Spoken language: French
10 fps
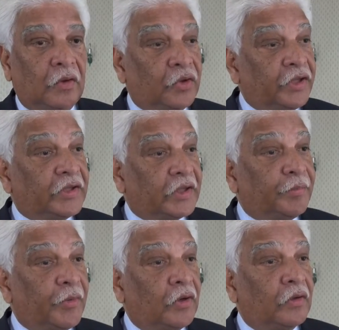au
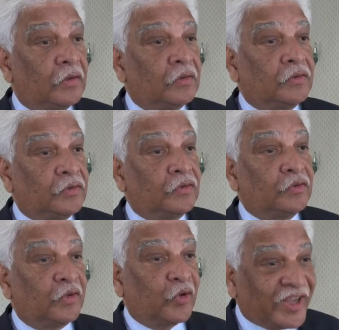détriment du
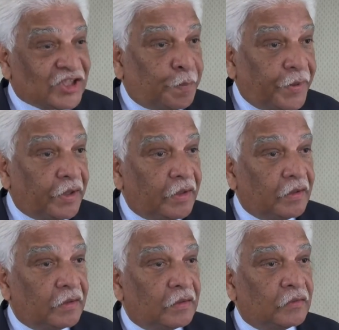respect
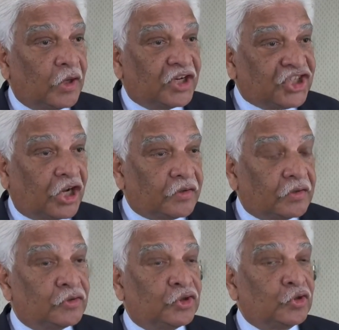de la charte.
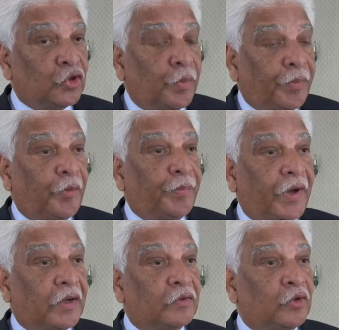Je ne comprends
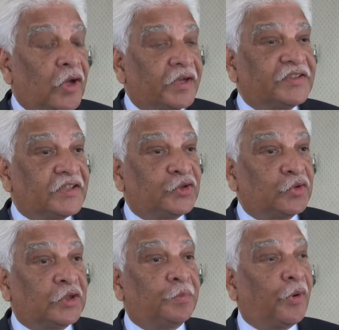pas qu'une organisation
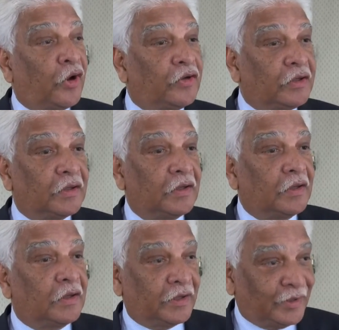qui prône
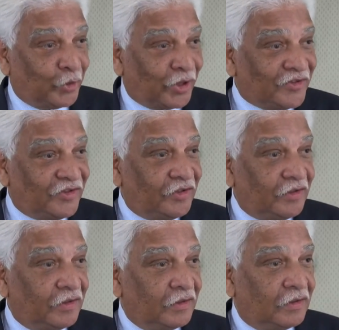la démocratie
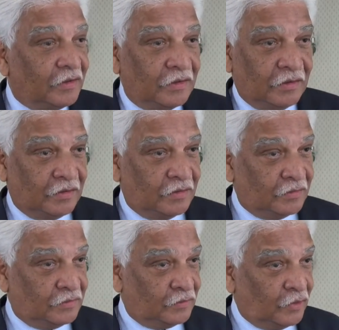
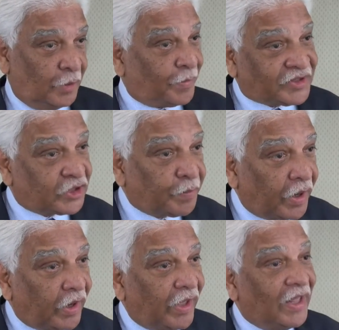euh, ne la pratique
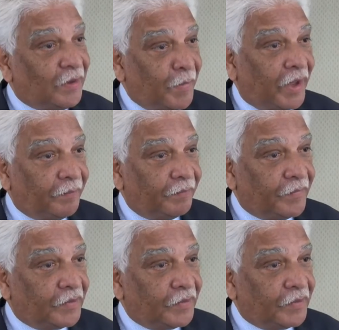pas elle-même.